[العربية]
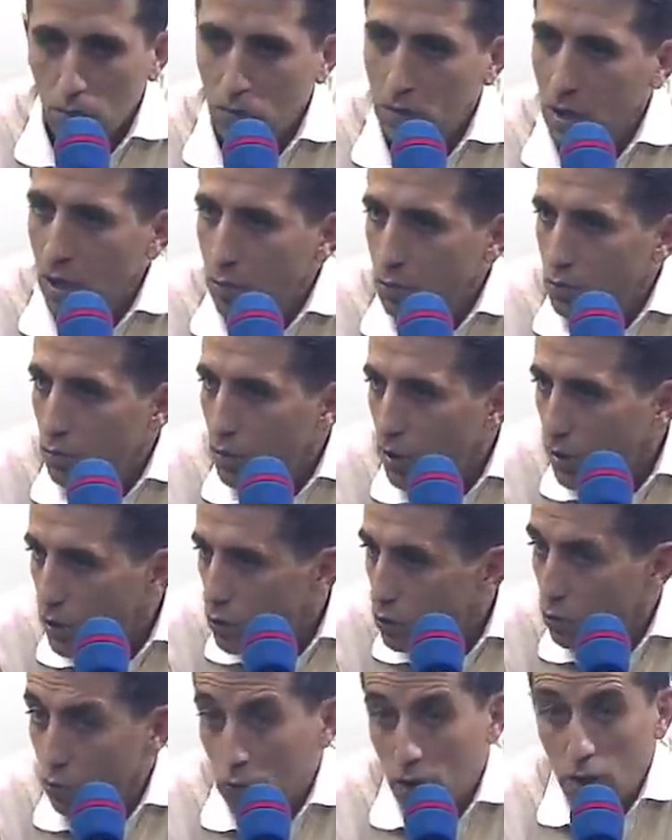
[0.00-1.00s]
ويعاودوا
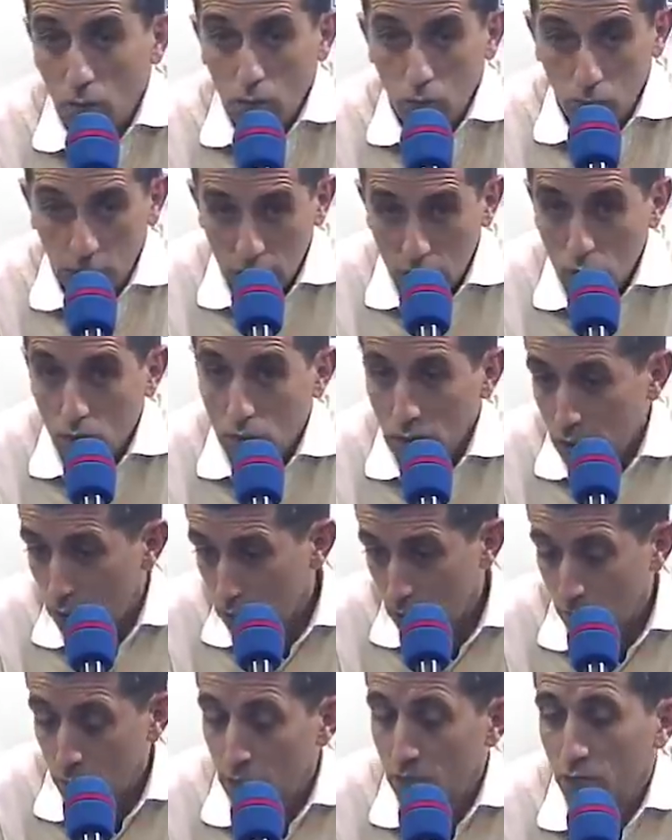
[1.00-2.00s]
يرجعوا رجعوا عاودوا راجعوا
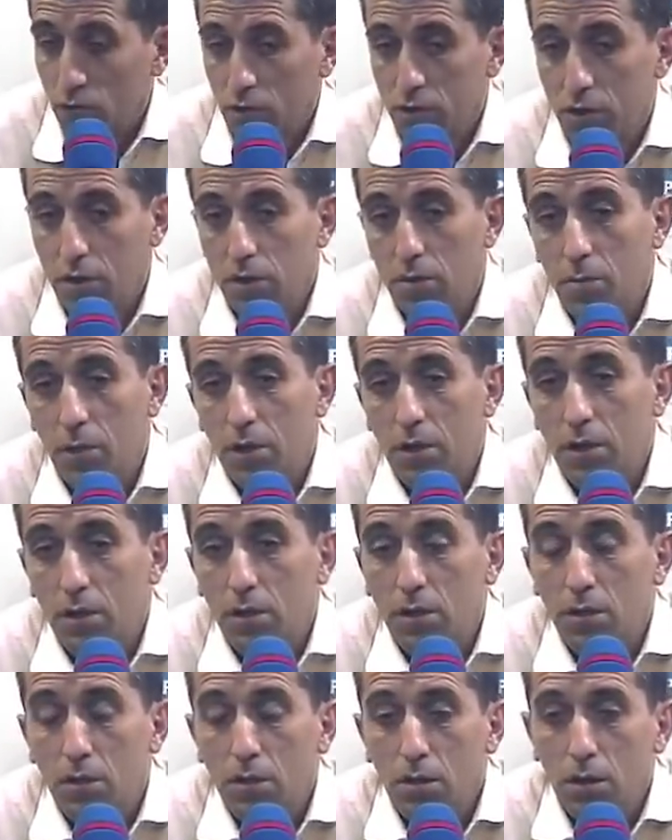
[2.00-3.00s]
داير لا بروفوني
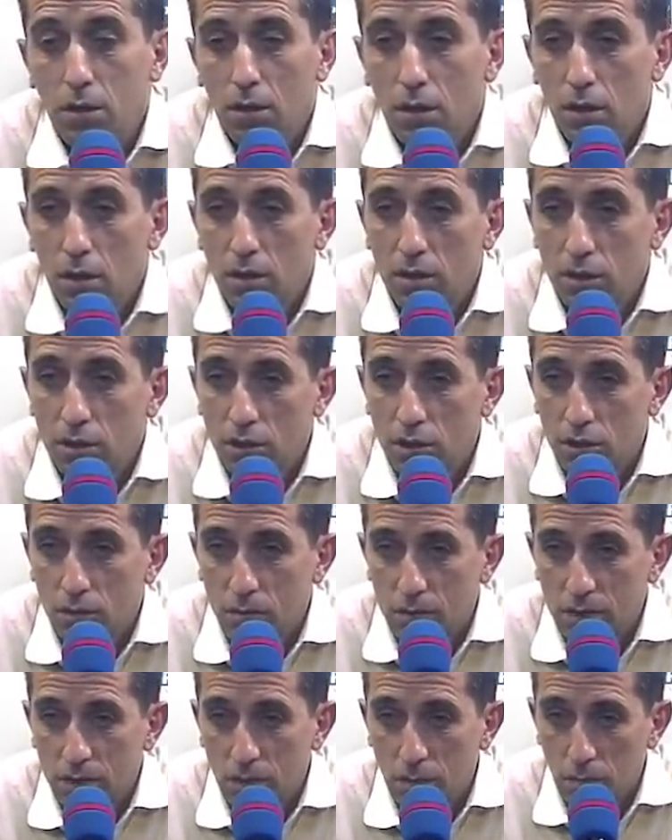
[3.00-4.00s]
معناها
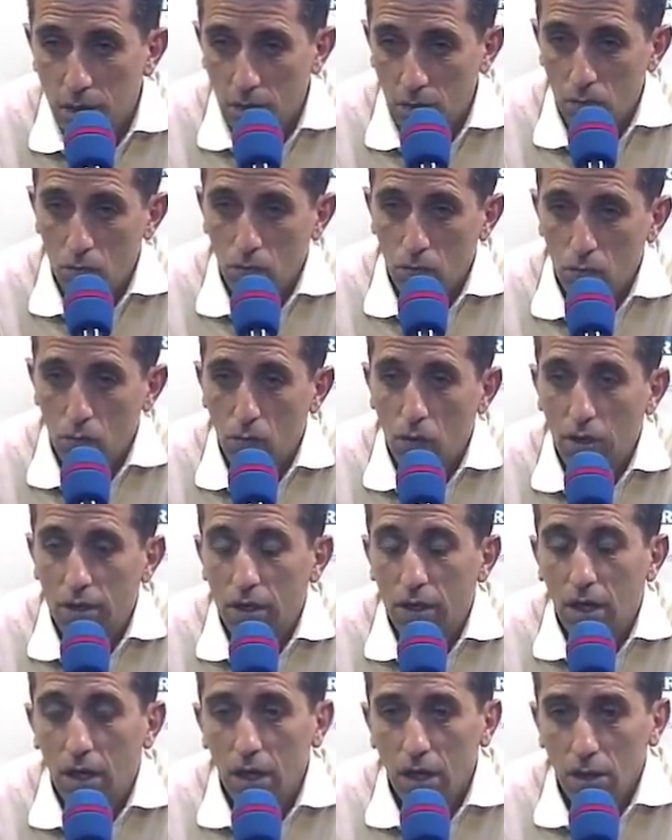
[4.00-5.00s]
التجارب السابقه
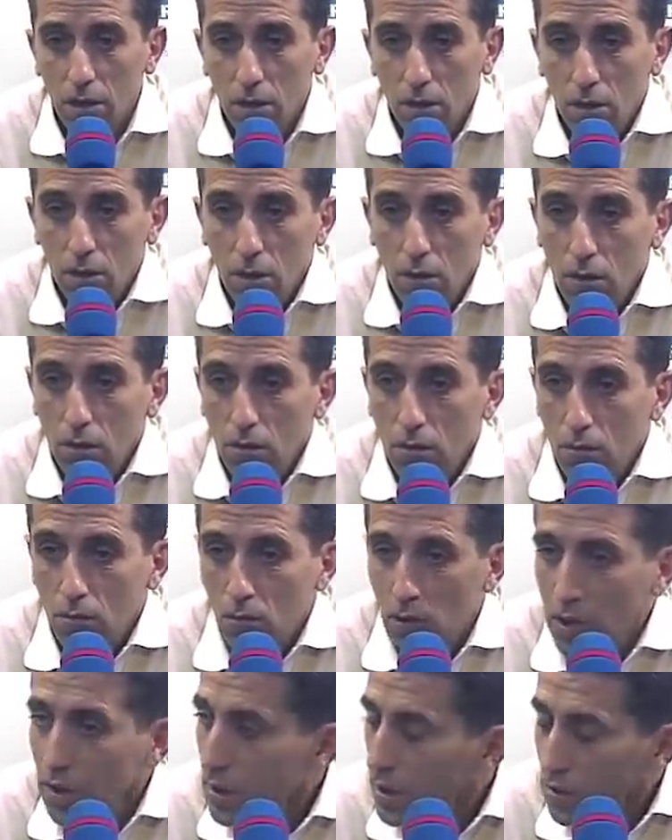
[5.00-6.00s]
والوقت الحالي
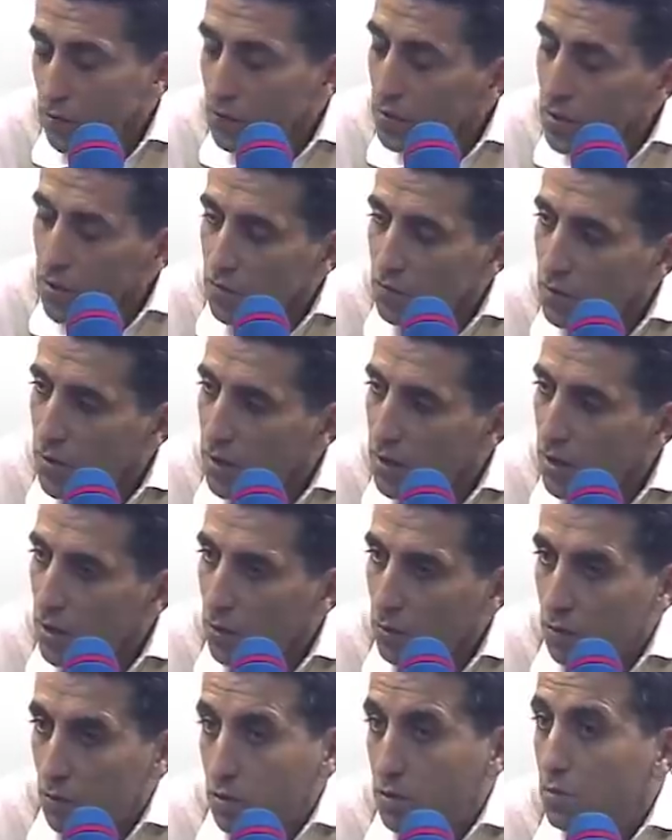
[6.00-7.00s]
وانا كيف كيف
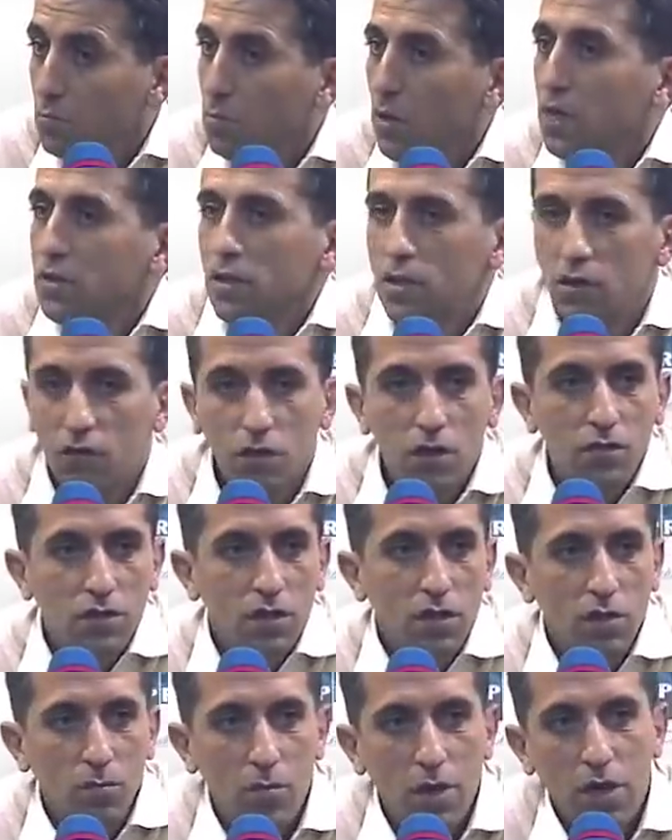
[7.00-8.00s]
معناها معناتها كيف كيف
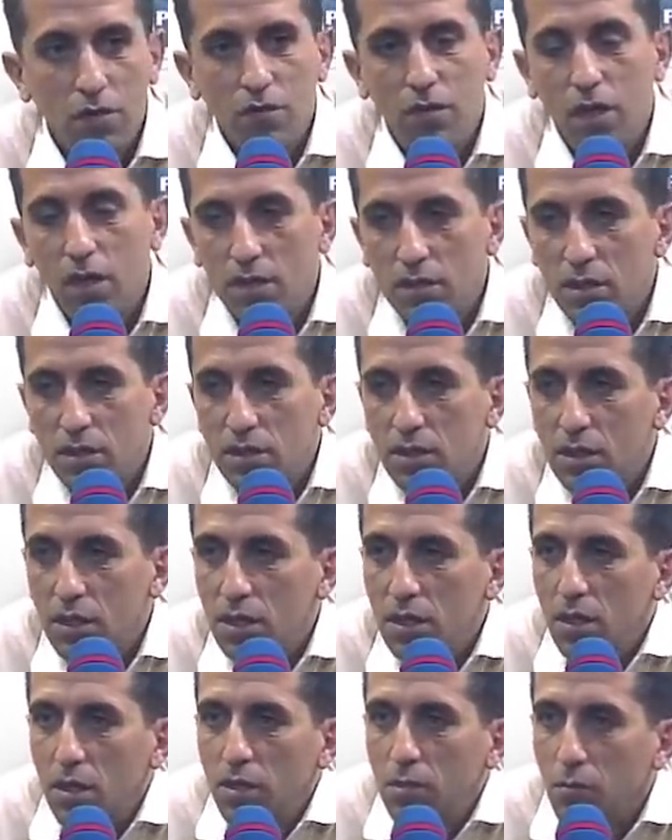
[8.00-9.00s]
زاد من بعد في الهيئه
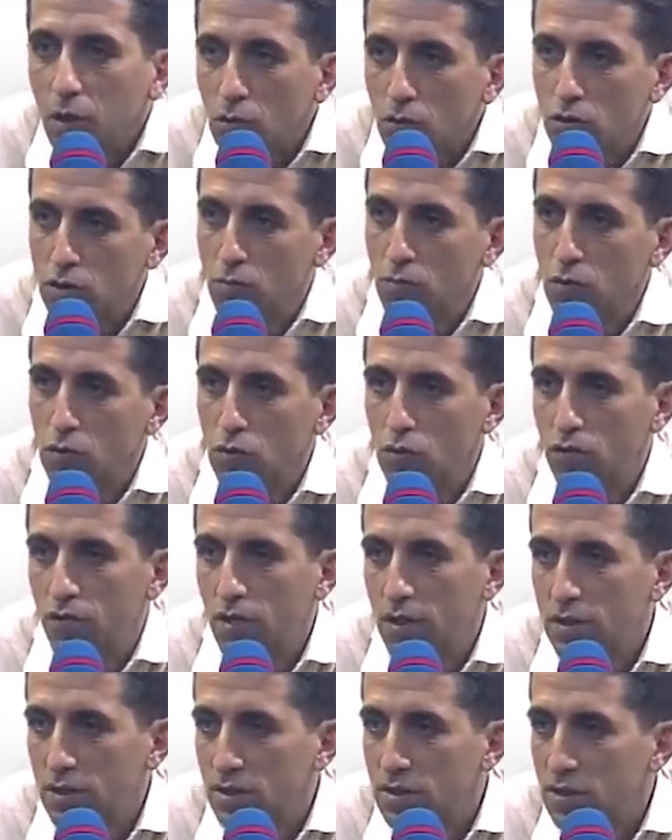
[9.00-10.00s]
التسييريه يعني ما كنتش موجود
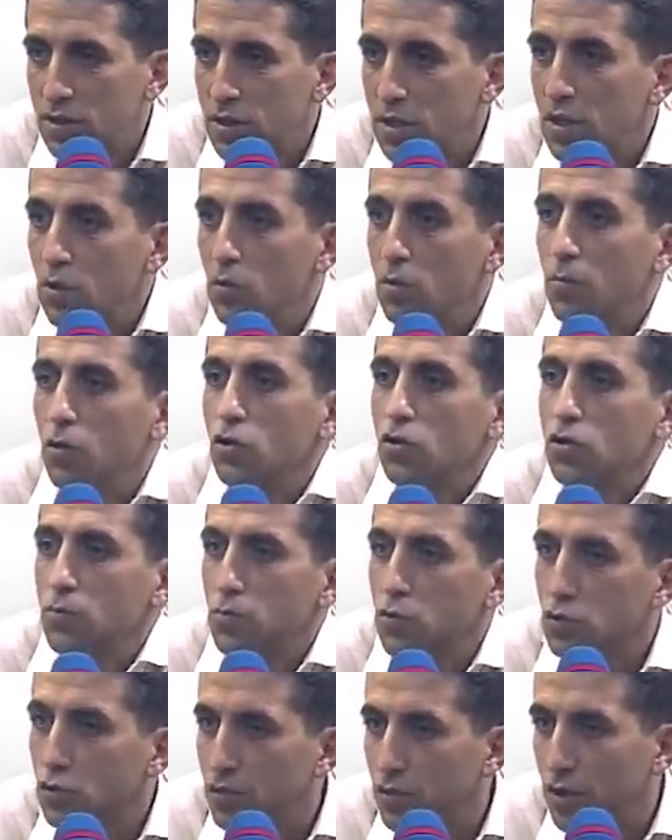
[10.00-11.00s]
في الهيئه التسييريه ولا ما
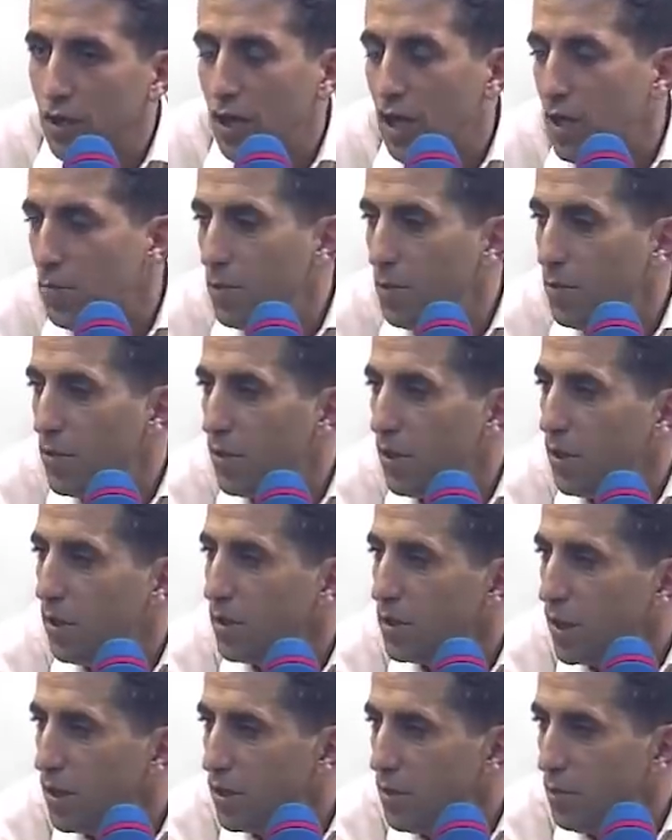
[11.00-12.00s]
كنتش موجود في القائمه مثلا
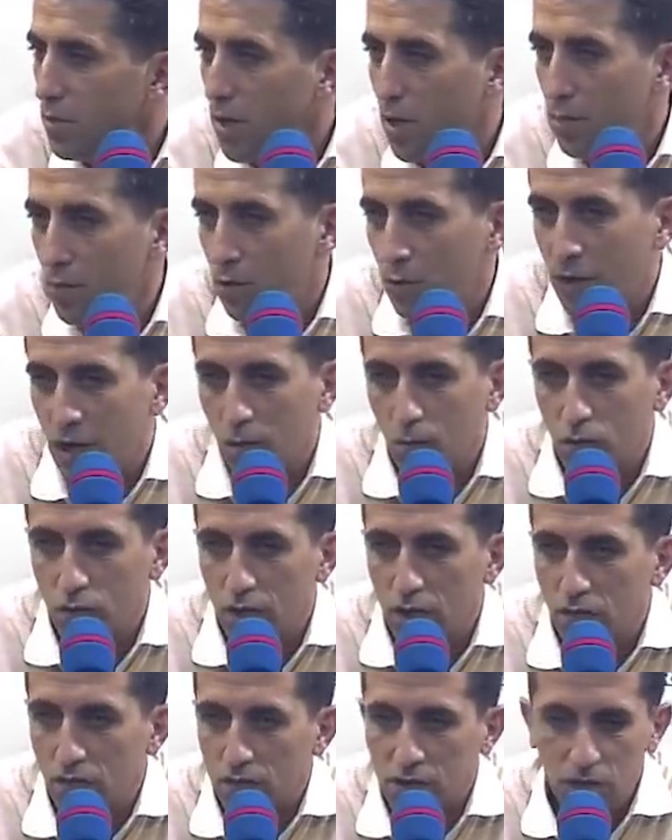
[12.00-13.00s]
اللي تقدم بها مروان
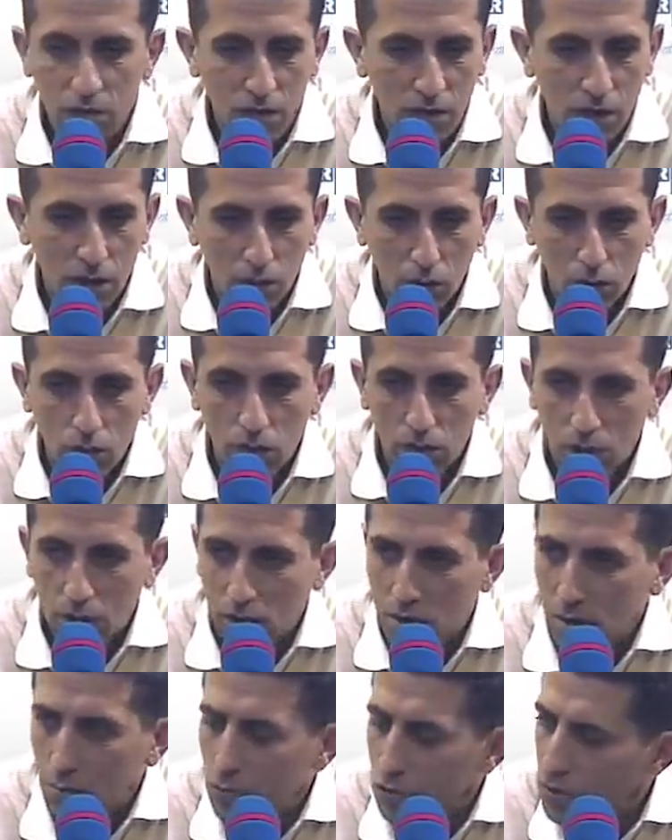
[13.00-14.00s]
حموديه في الصيف لكن كنت
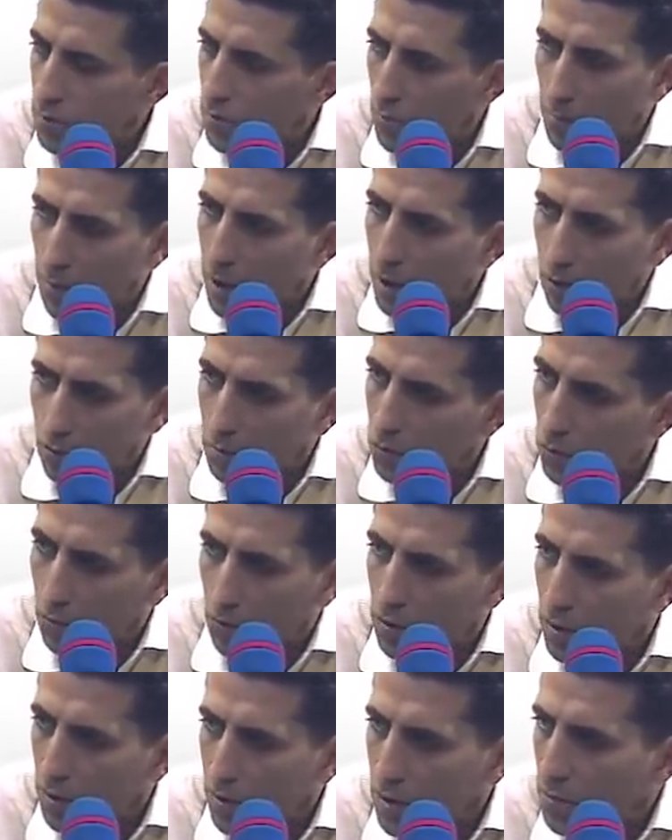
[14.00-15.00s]
قريب وديما معاهم
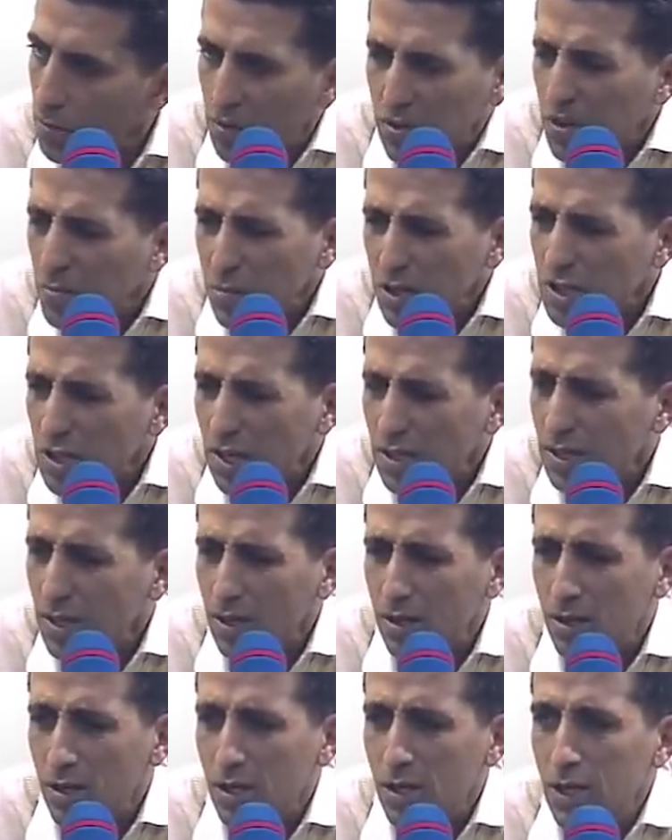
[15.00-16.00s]
وكذا ما ثماش
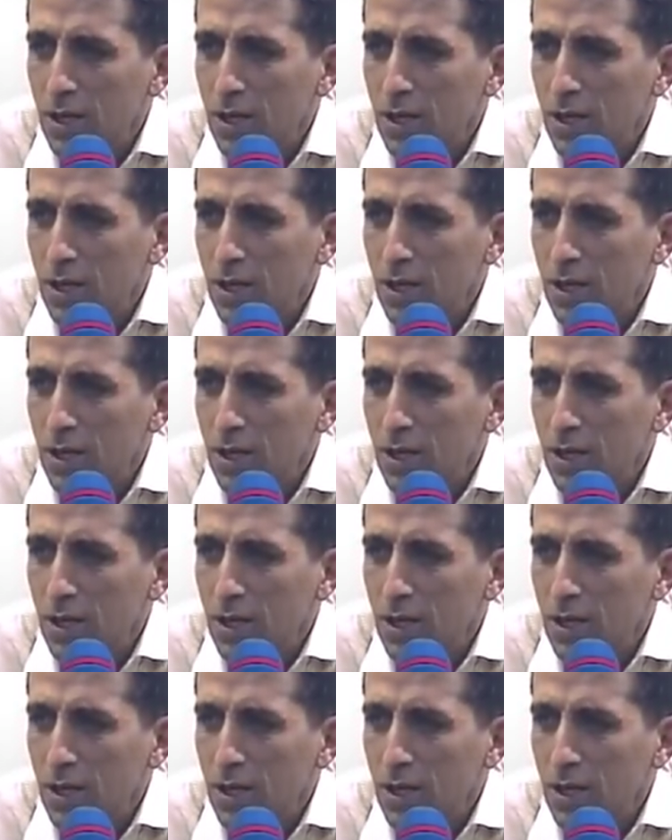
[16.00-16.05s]
حتى